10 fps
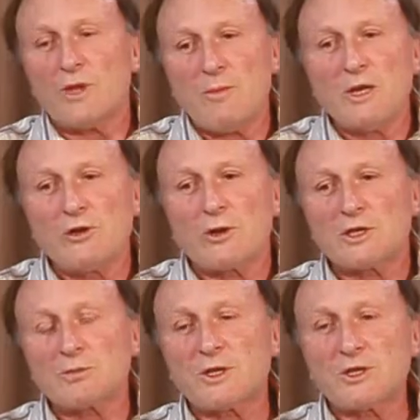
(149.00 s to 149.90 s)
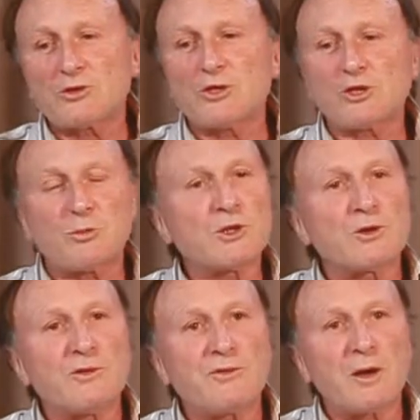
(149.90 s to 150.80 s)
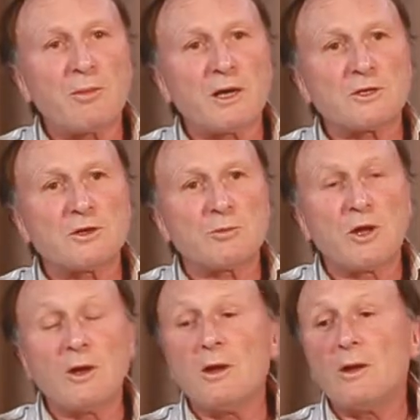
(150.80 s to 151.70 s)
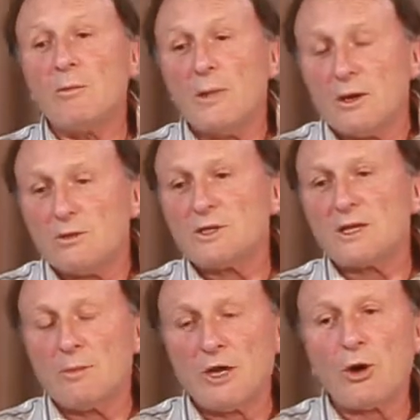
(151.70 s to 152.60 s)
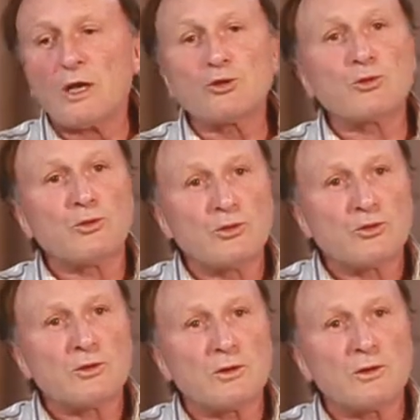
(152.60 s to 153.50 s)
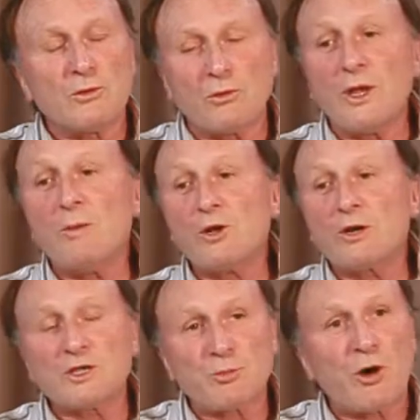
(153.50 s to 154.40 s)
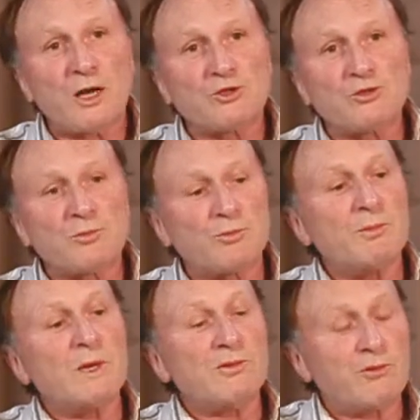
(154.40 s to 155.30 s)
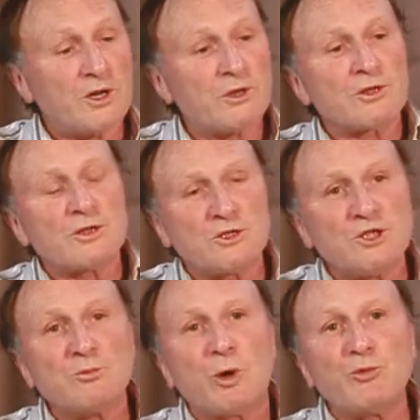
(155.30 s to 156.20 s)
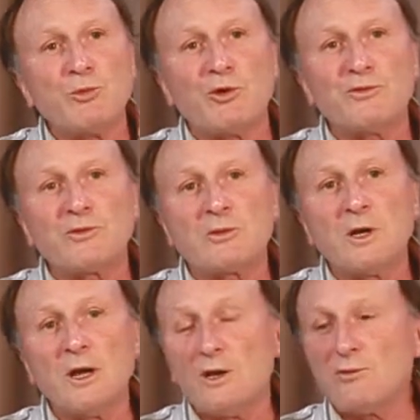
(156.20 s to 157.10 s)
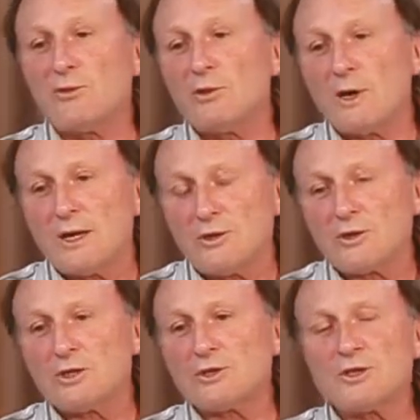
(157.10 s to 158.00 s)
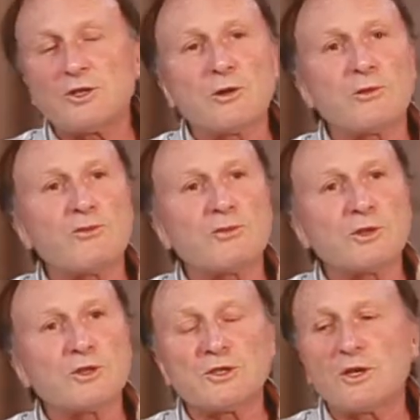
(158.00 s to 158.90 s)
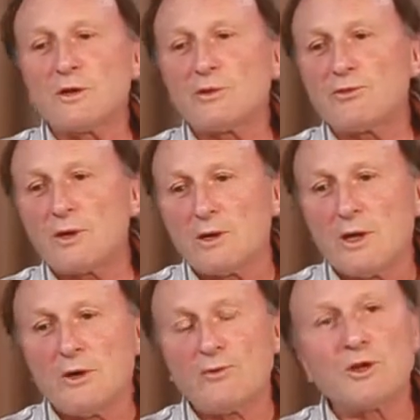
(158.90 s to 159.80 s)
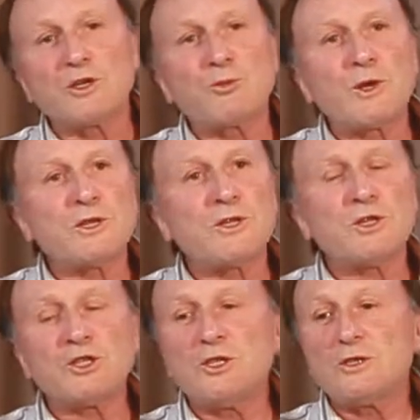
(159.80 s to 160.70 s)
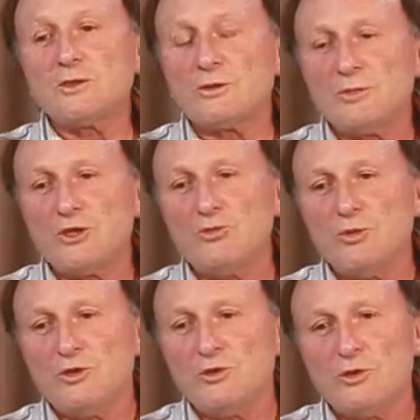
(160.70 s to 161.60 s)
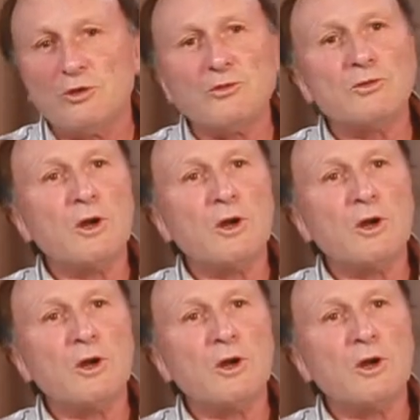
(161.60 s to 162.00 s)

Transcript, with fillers: on améliore l'exploitation des champs pétrolifères, par exemple, mais euh, cette amélioration coûte. on améliore l'exploration, mais il faut aller dans des gisements plus profonds. Il faut aller dans des océans, au fond des océans. Il faut, exploiter des schistes bitumineux